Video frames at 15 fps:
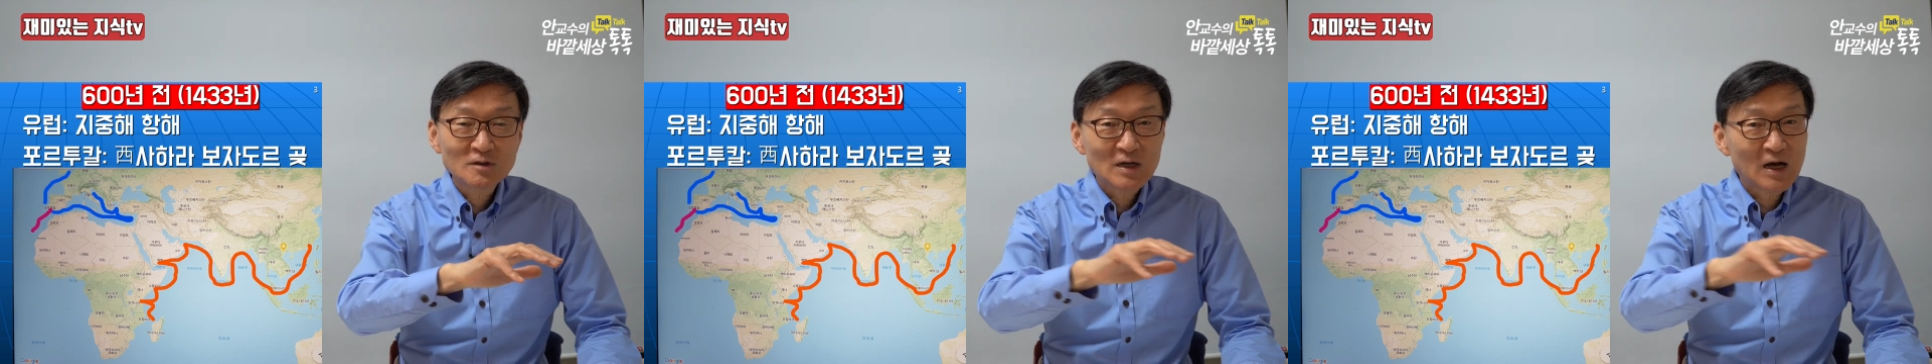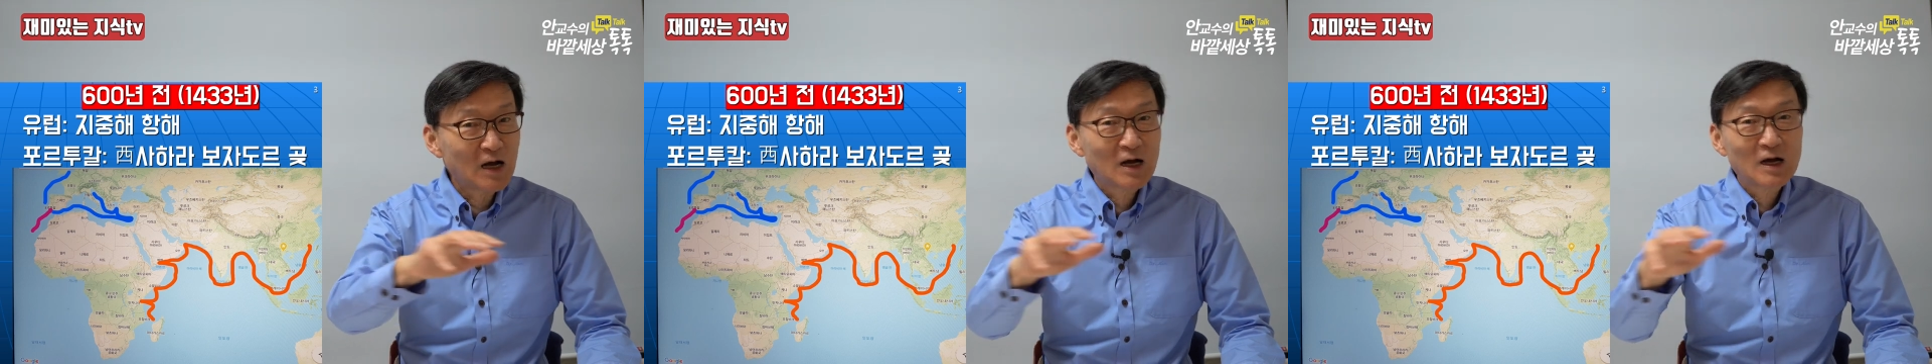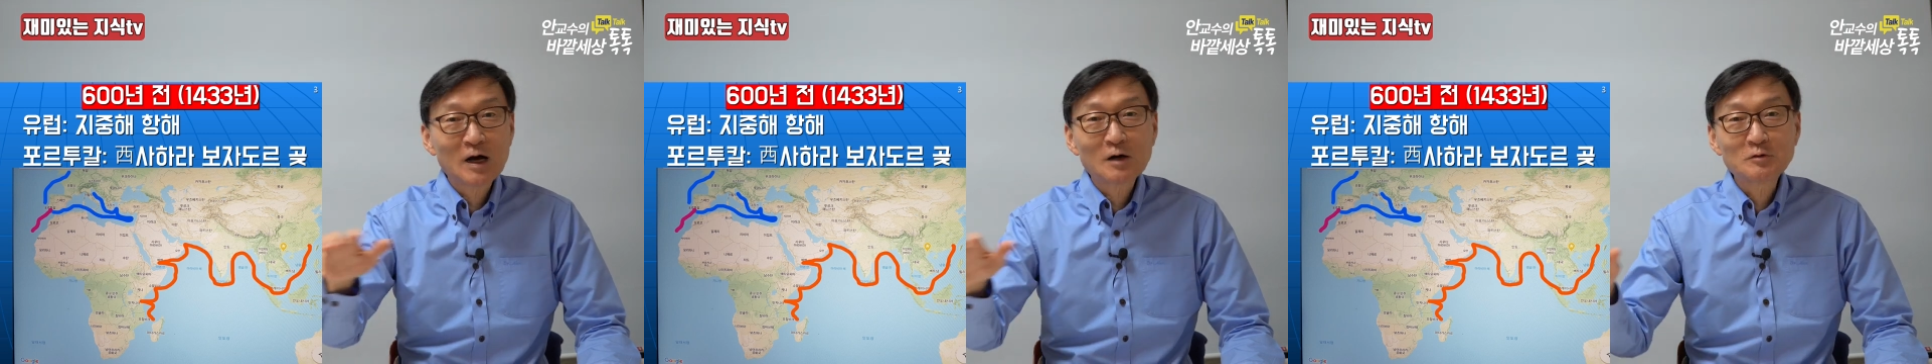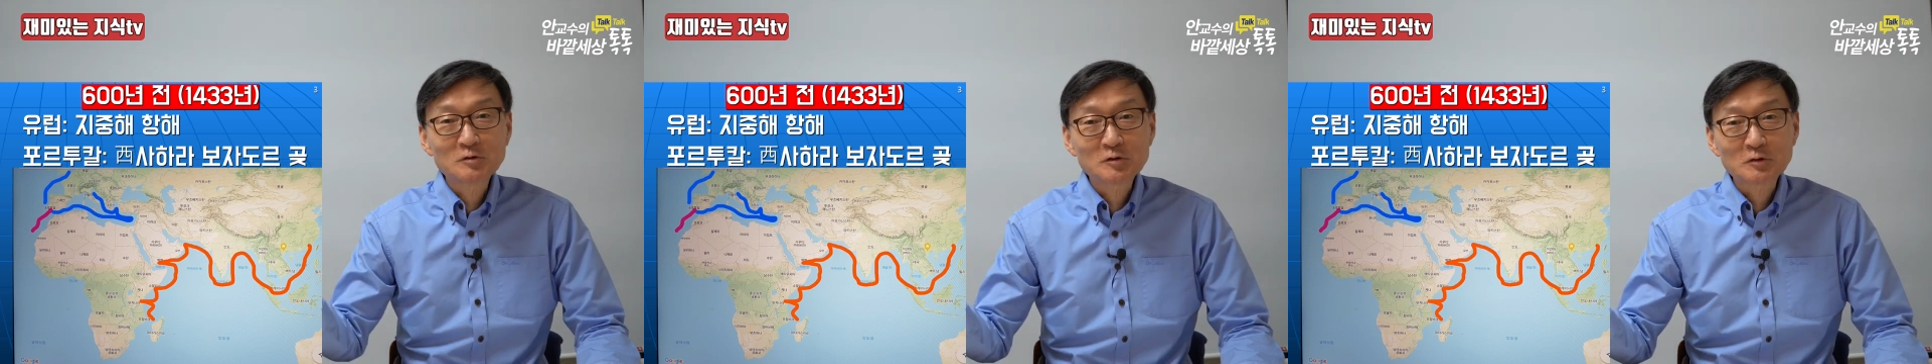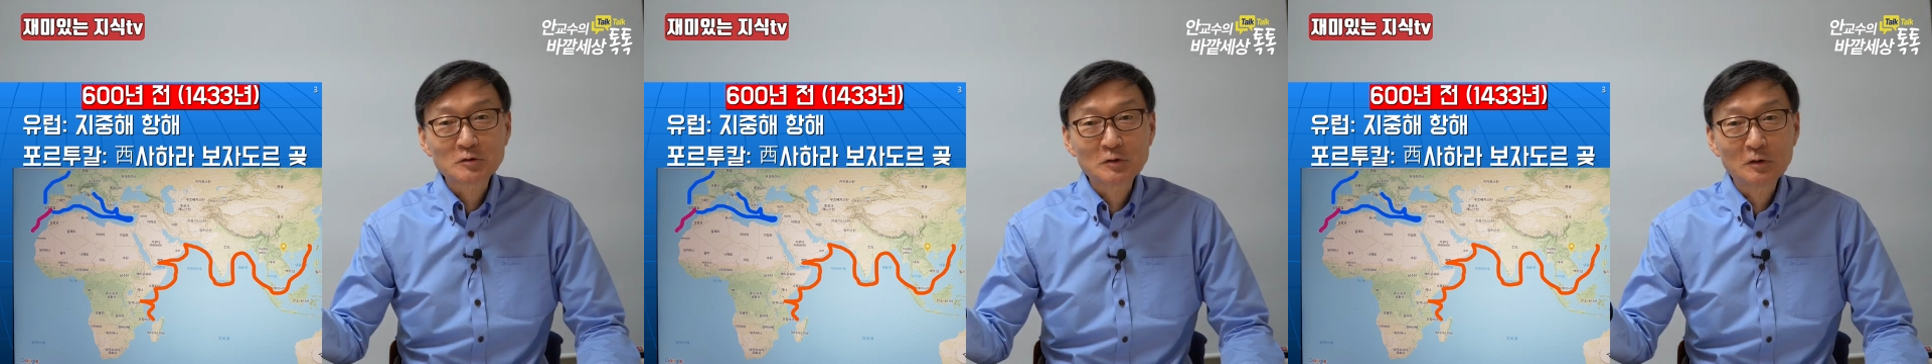장악하고
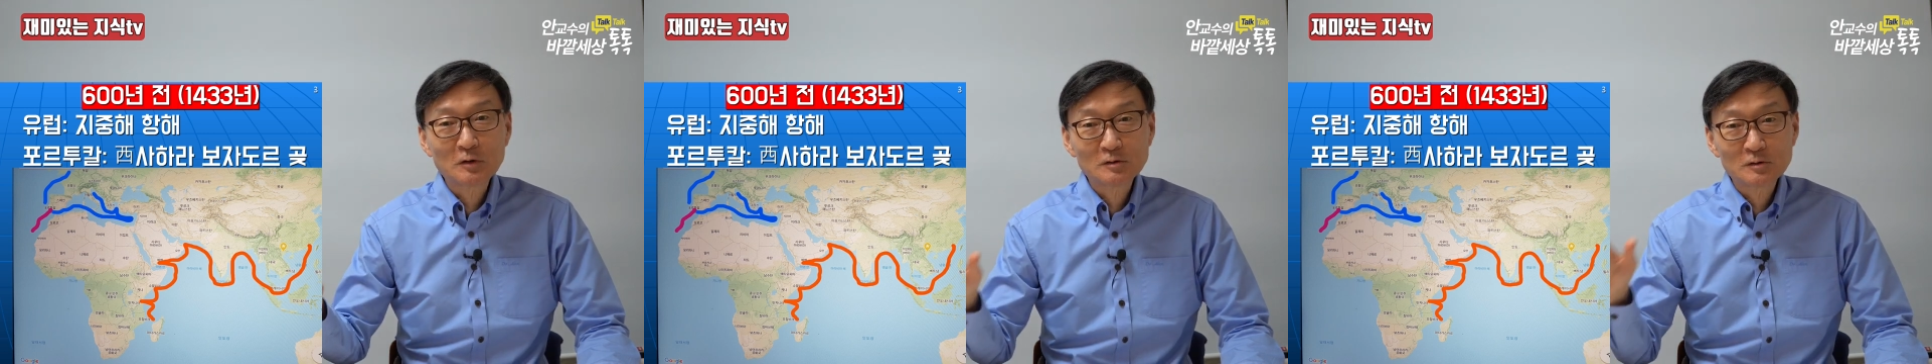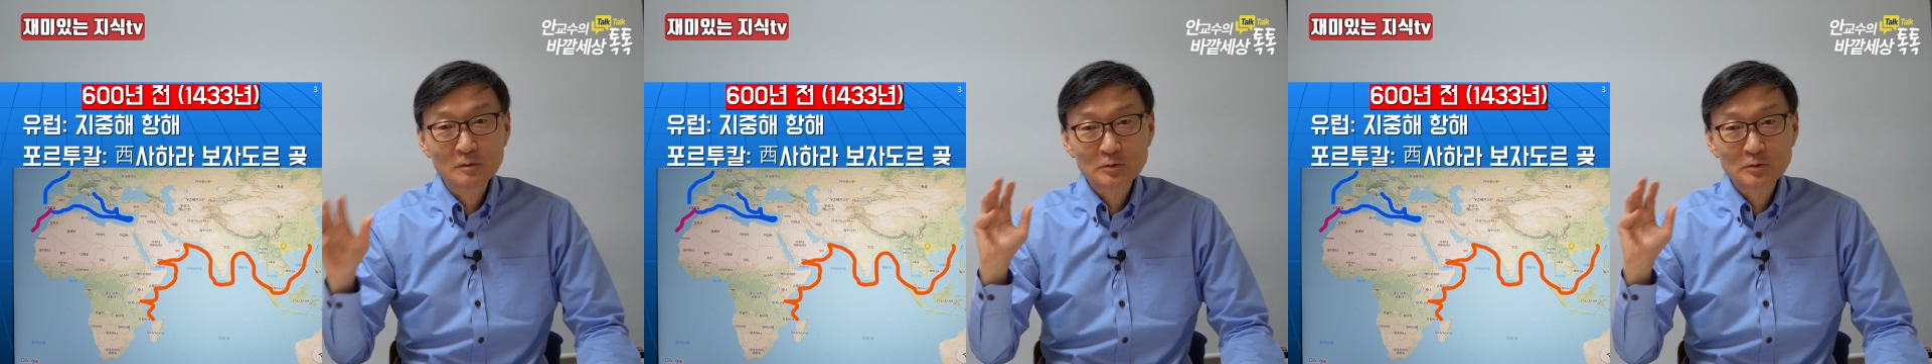있었어요.